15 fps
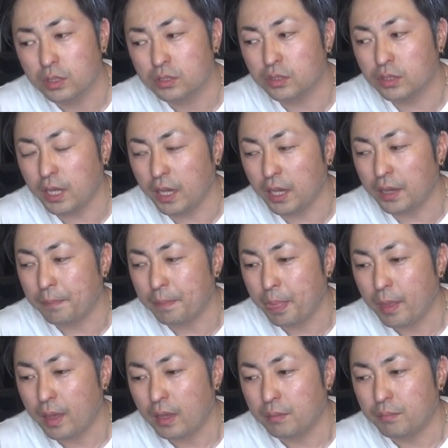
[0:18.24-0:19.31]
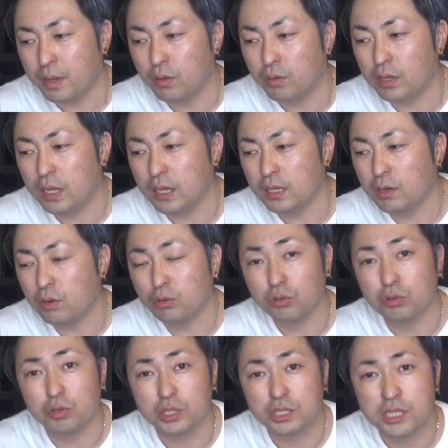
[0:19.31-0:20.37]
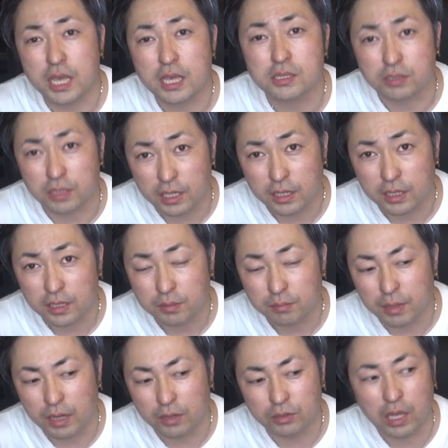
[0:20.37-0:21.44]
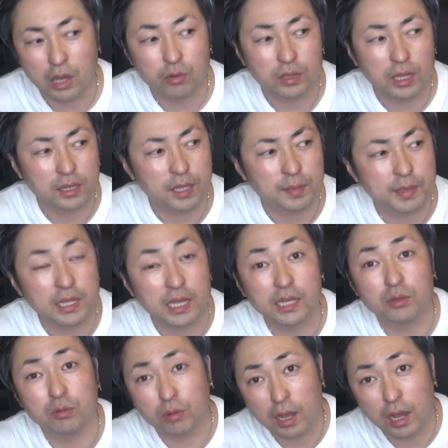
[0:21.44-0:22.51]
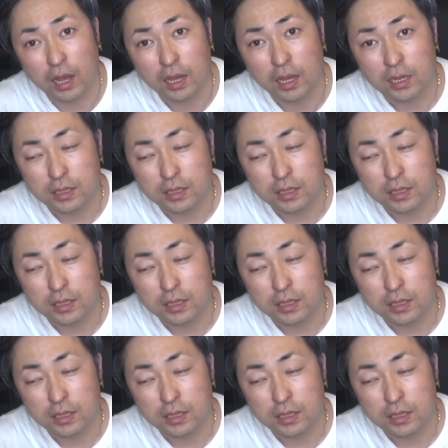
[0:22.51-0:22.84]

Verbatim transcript: それで、まあ、余計なことをせずに、まあ、歌を歌ってみたりとか、